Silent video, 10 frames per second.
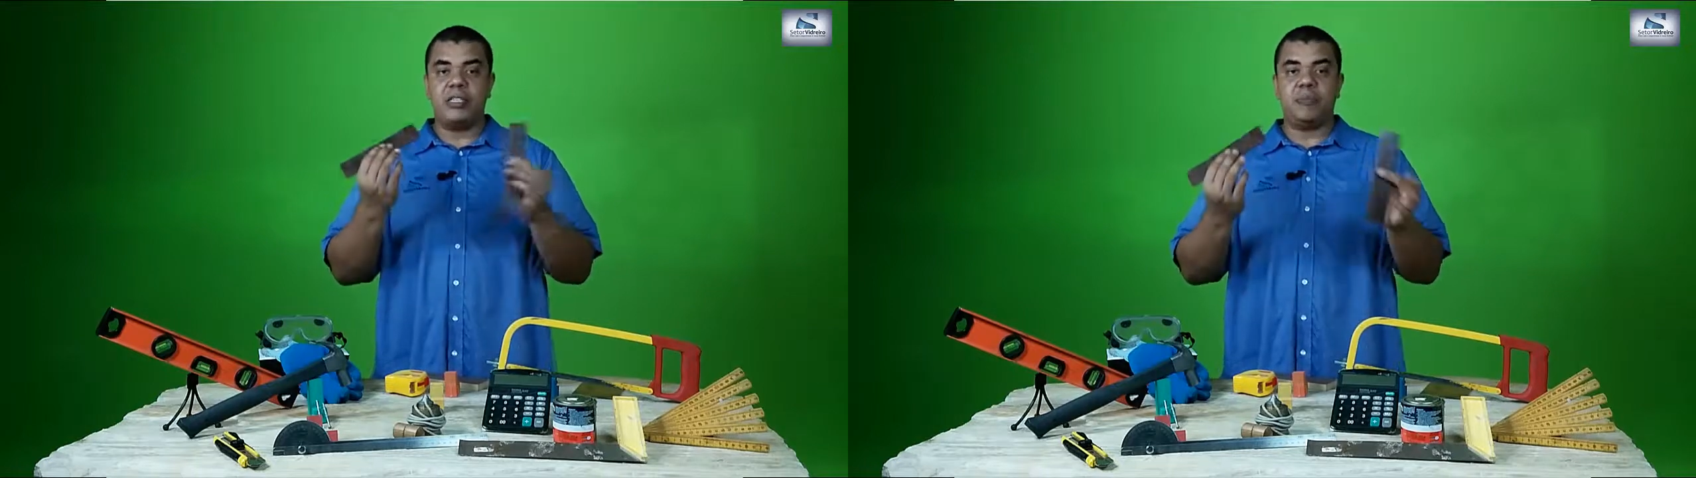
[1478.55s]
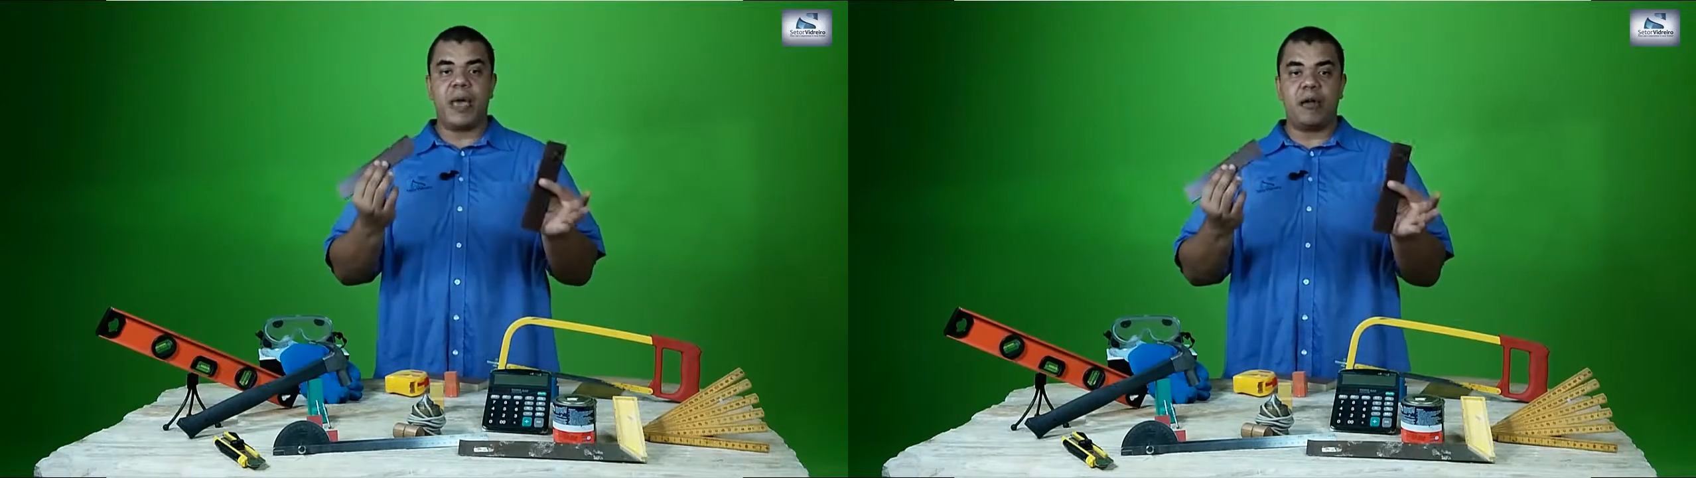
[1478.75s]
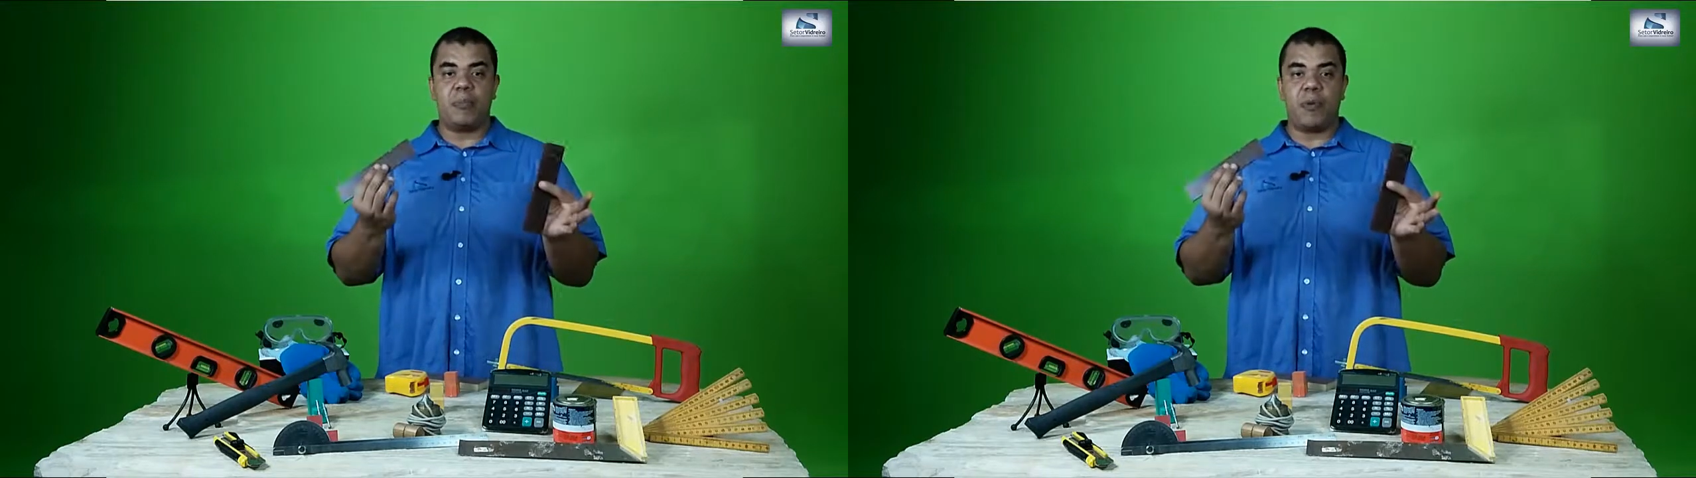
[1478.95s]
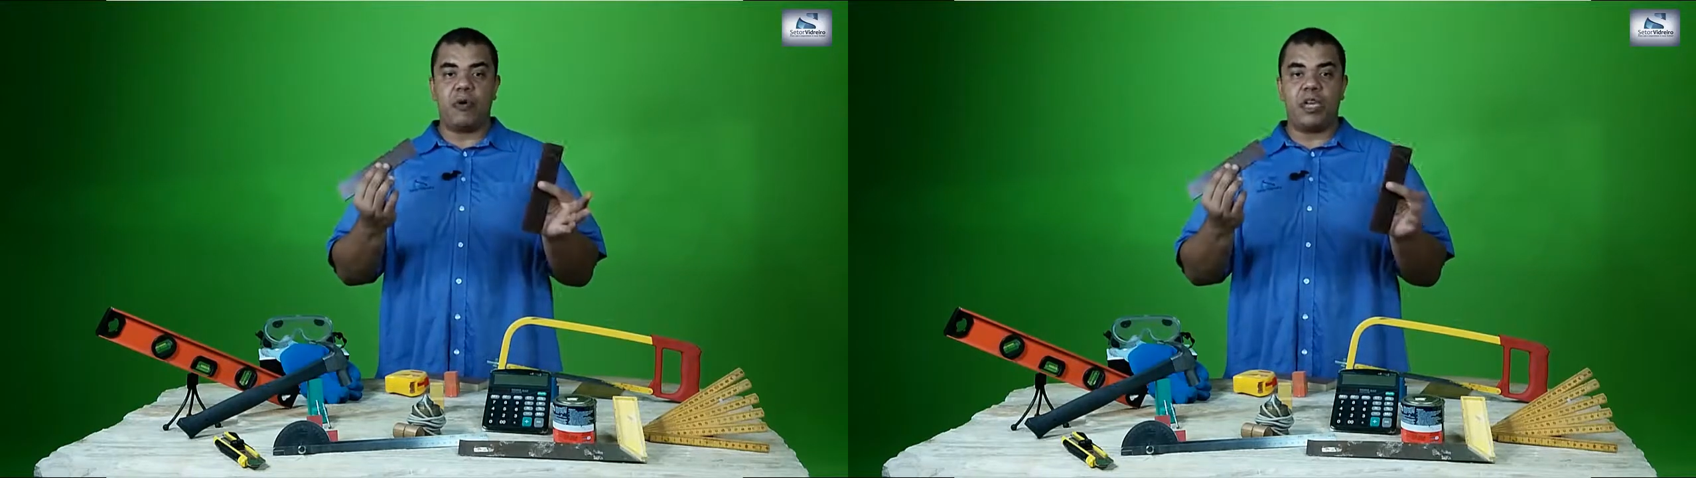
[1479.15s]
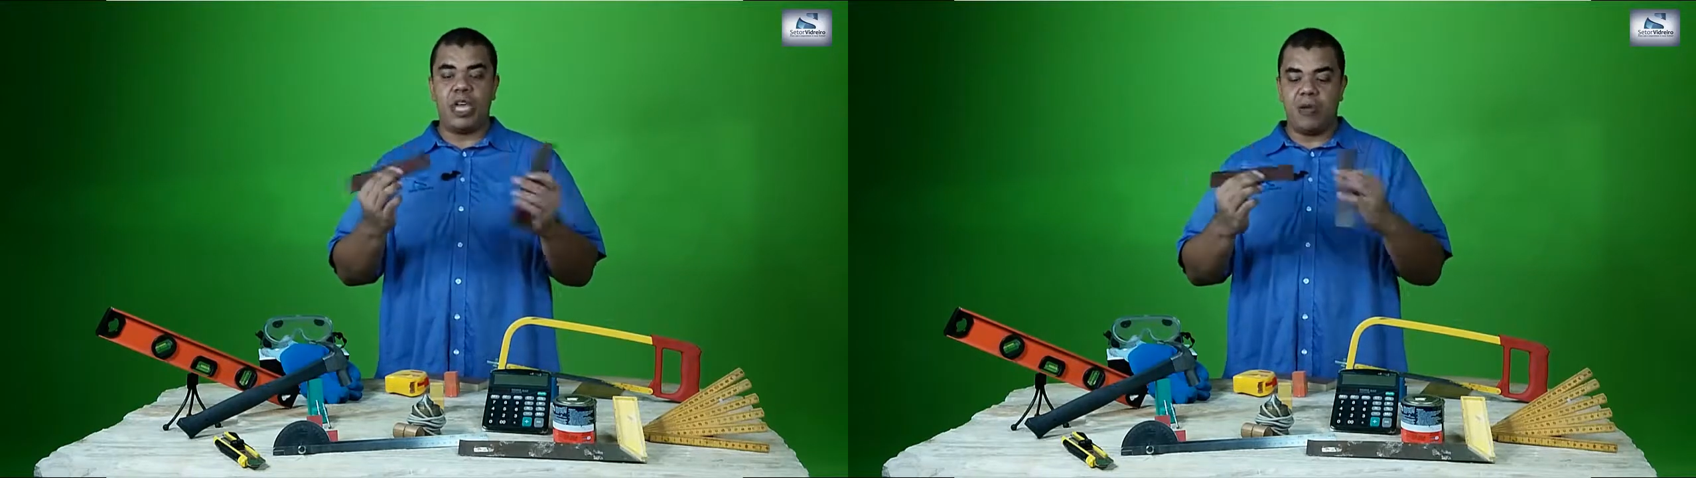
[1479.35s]
espera um
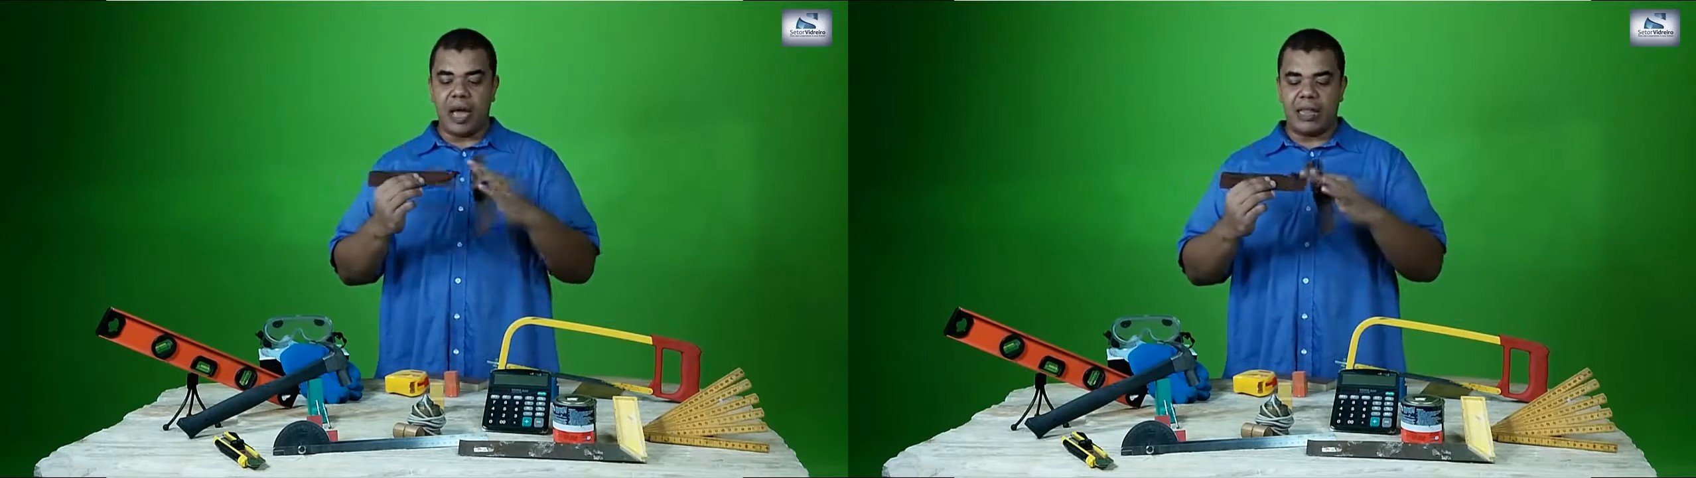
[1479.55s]
pouquinho